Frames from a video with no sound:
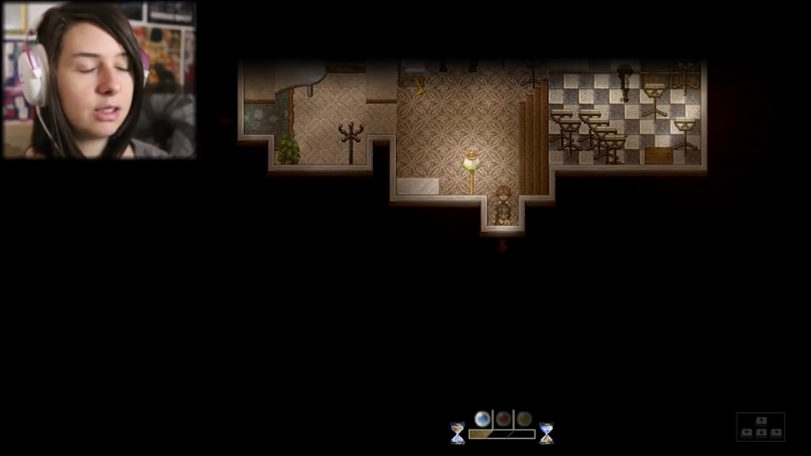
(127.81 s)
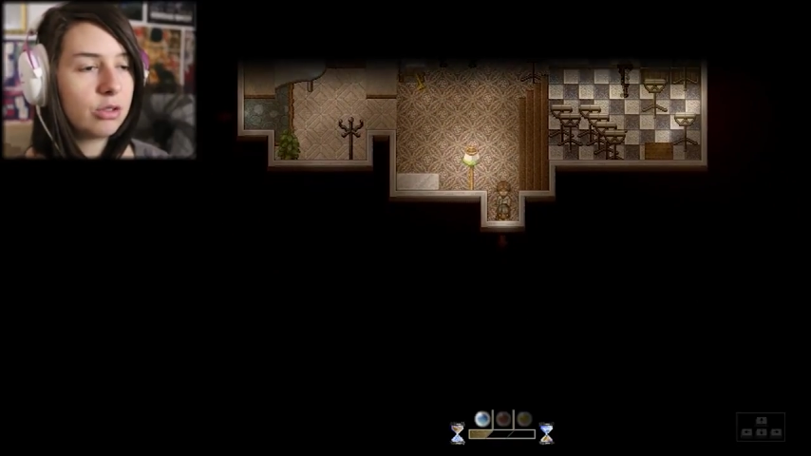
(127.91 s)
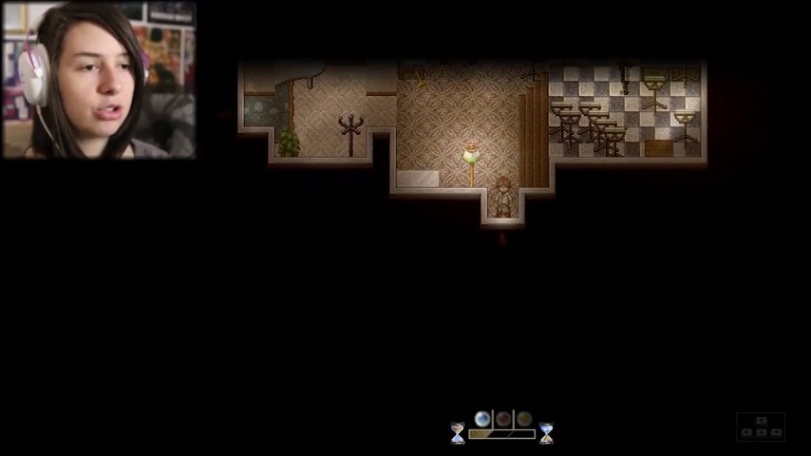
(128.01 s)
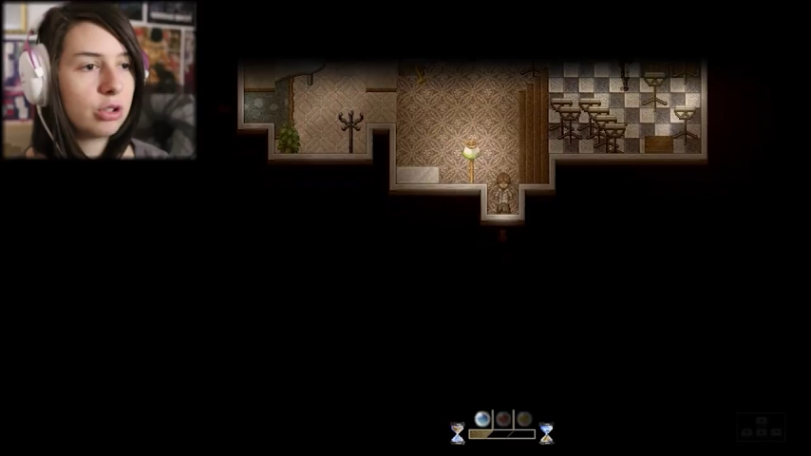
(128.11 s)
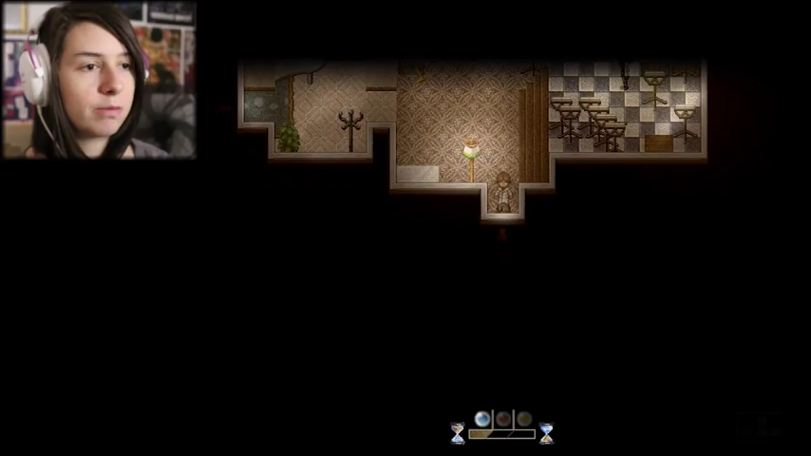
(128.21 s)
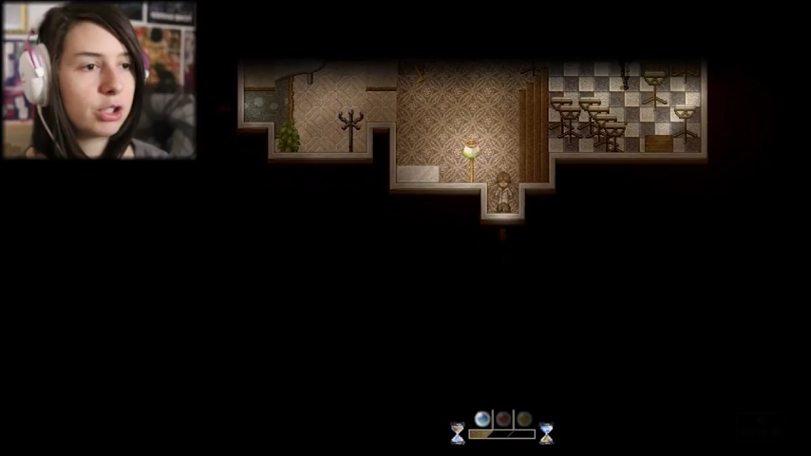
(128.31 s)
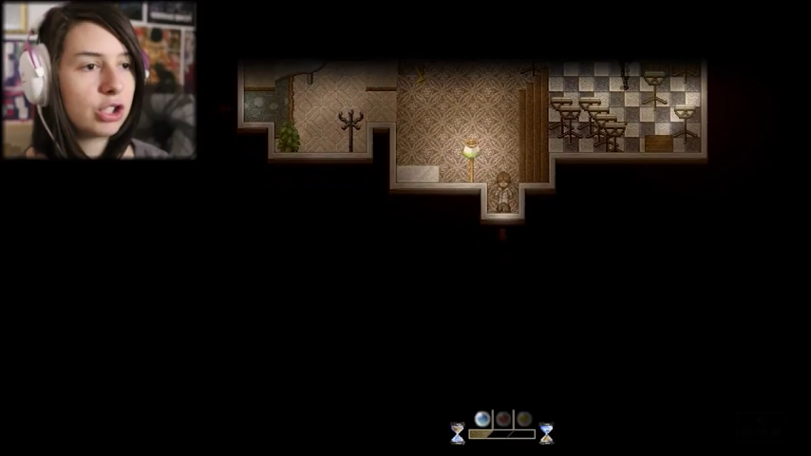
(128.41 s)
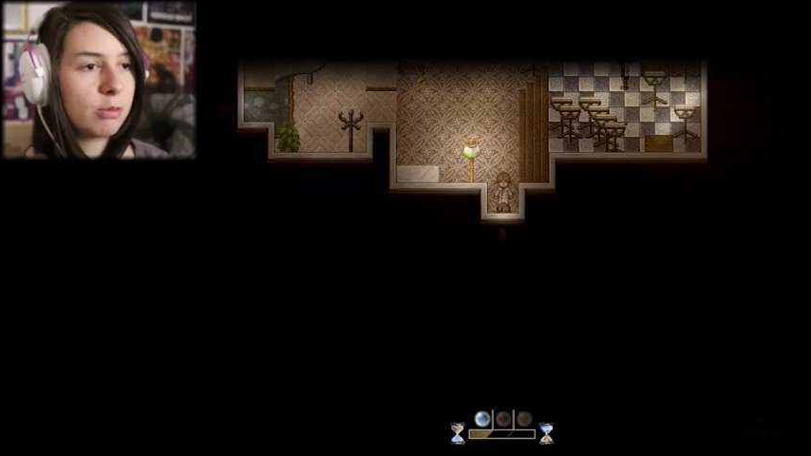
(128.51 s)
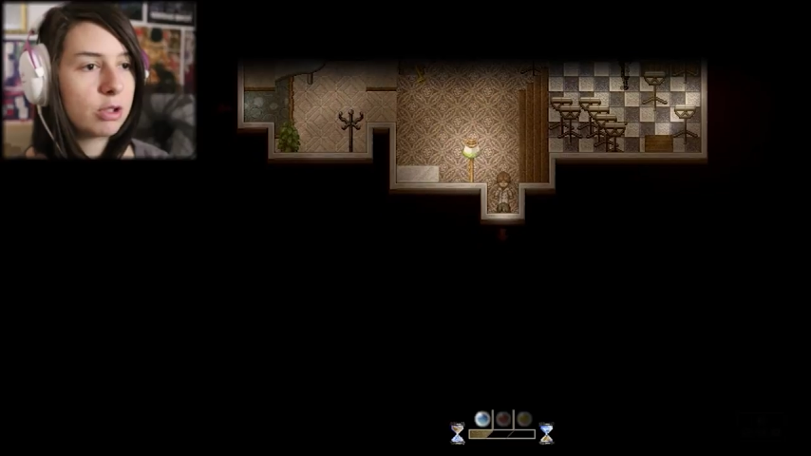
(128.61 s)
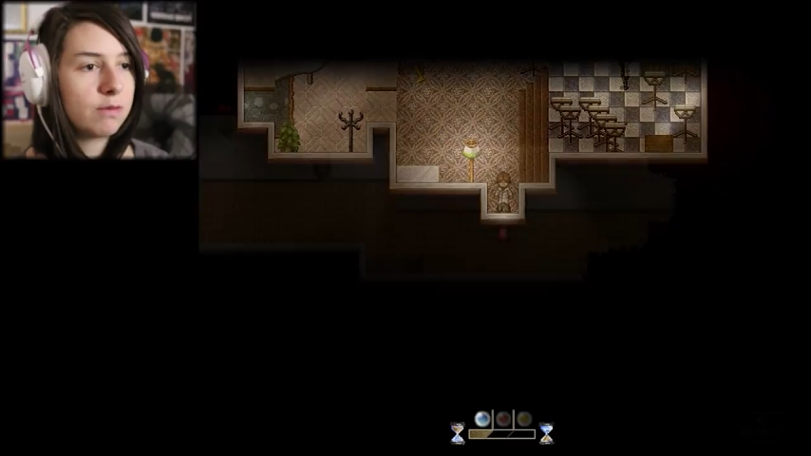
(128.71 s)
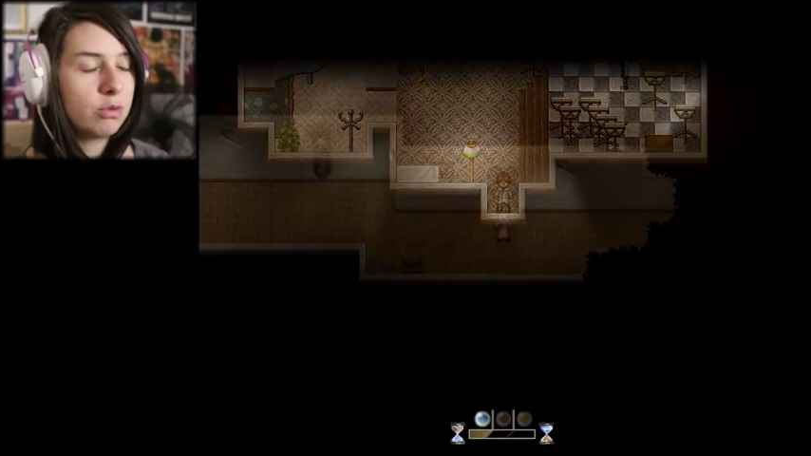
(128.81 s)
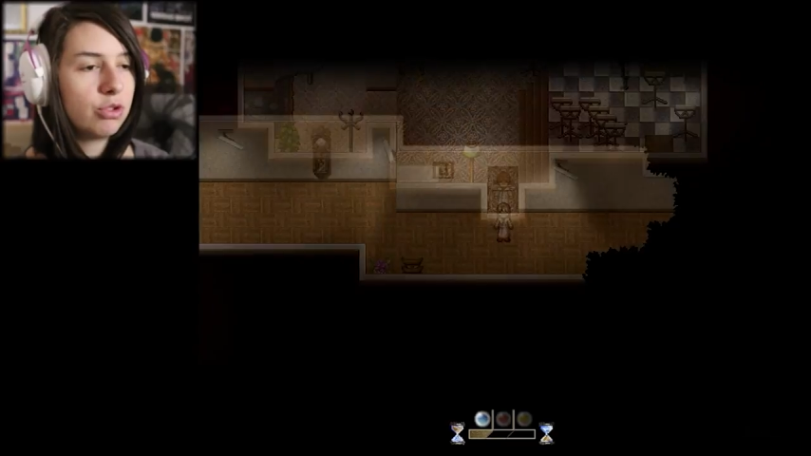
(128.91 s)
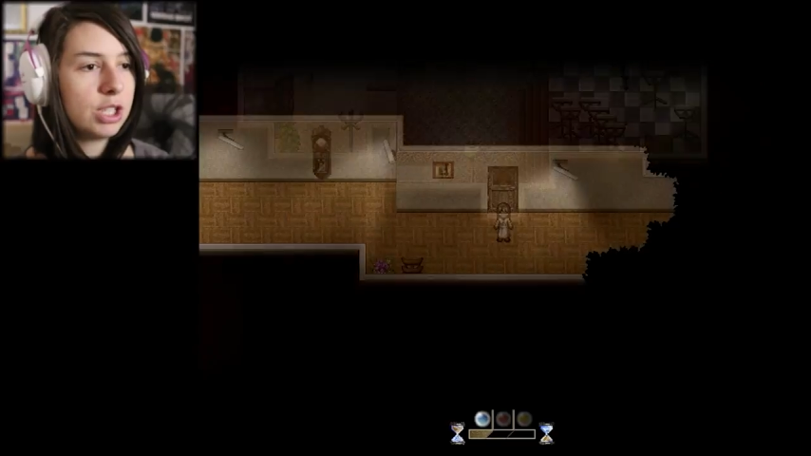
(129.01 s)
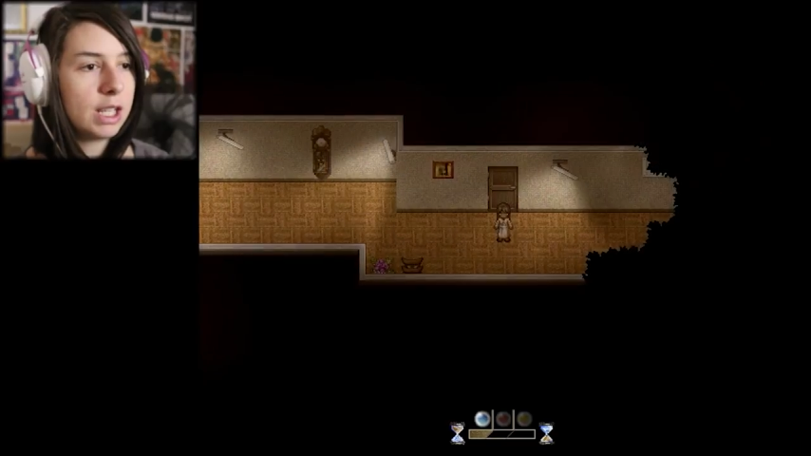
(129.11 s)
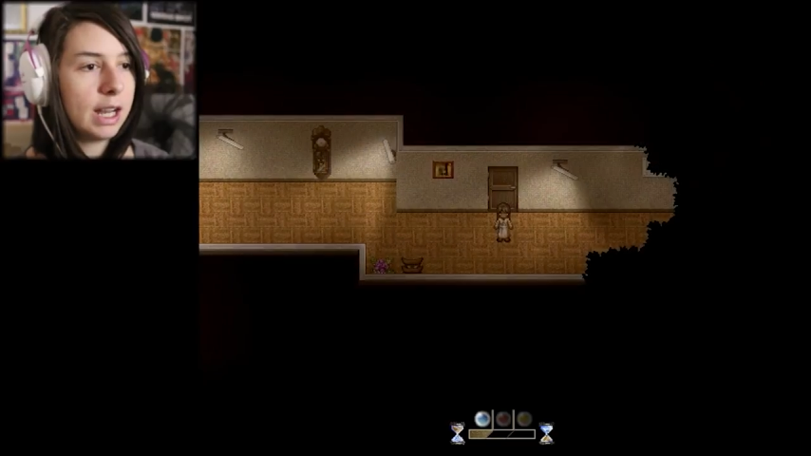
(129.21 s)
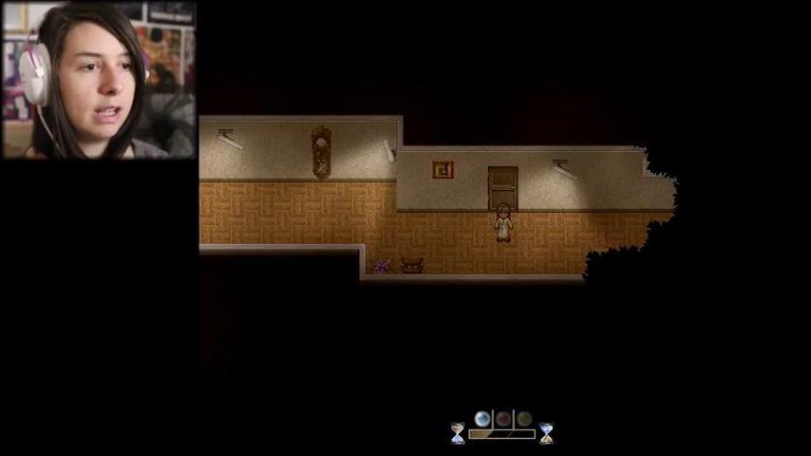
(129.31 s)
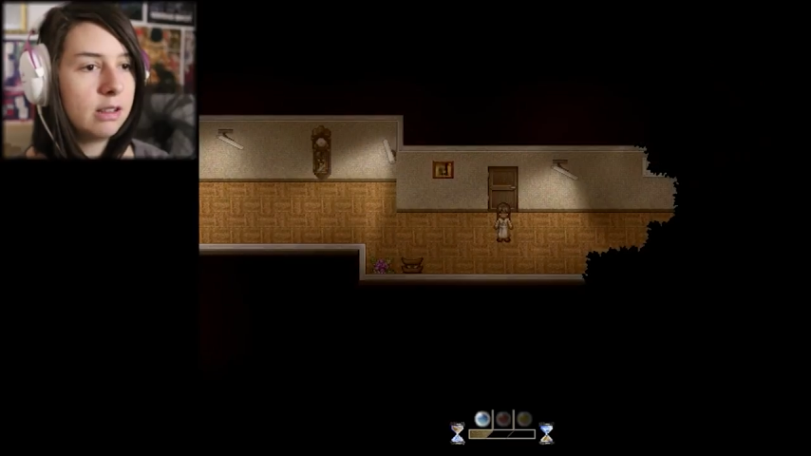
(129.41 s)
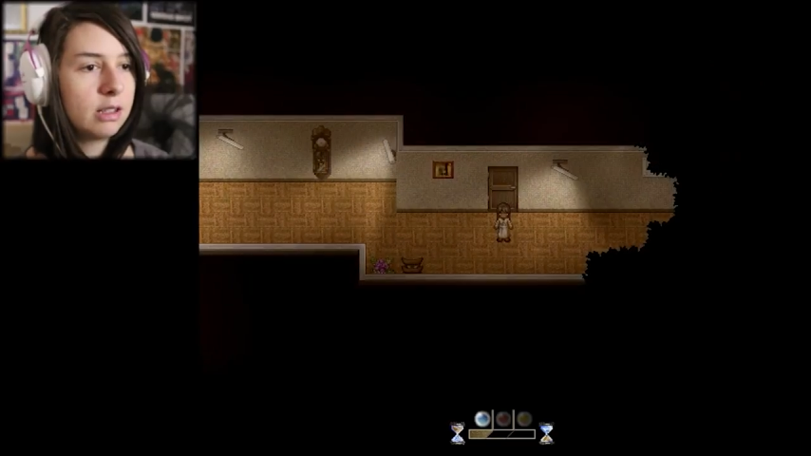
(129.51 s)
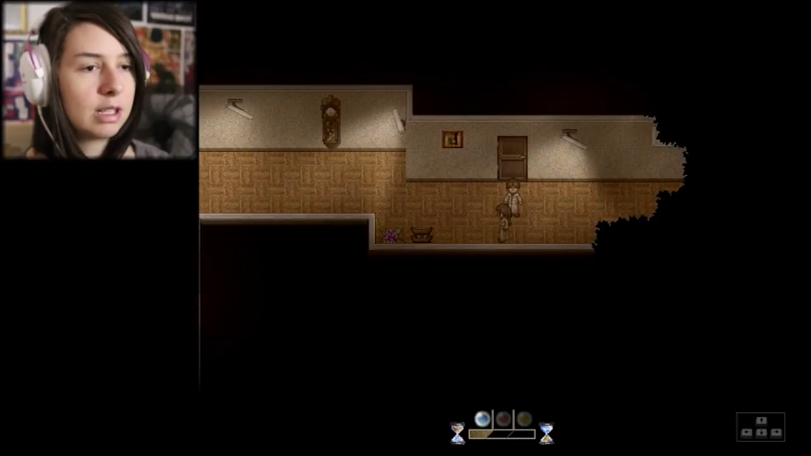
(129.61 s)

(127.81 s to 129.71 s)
non ce lo facciamo sfuggire.